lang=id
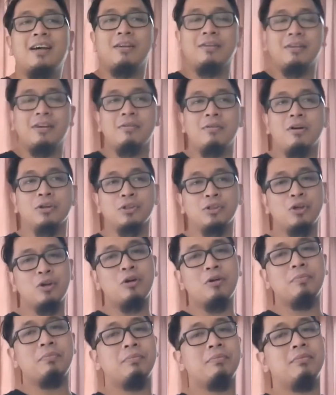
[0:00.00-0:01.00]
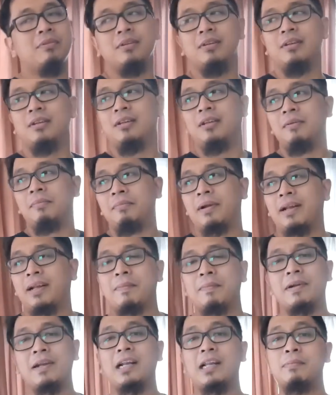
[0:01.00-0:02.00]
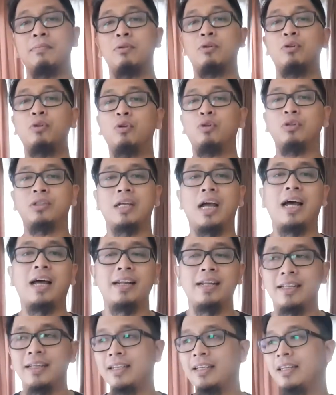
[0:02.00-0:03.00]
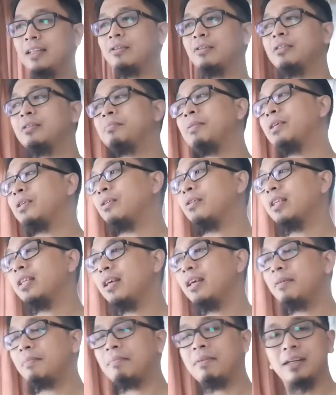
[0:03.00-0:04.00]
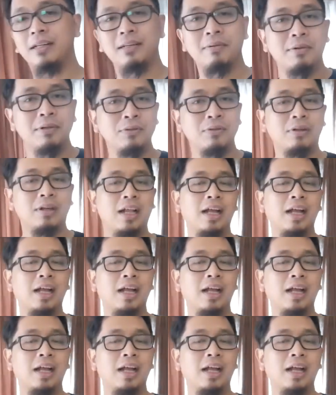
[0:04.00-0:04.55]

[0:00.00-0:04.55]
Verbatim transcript: kalau udah workshop, mereka pada libur dulu sehari, terus besoknya ada masuk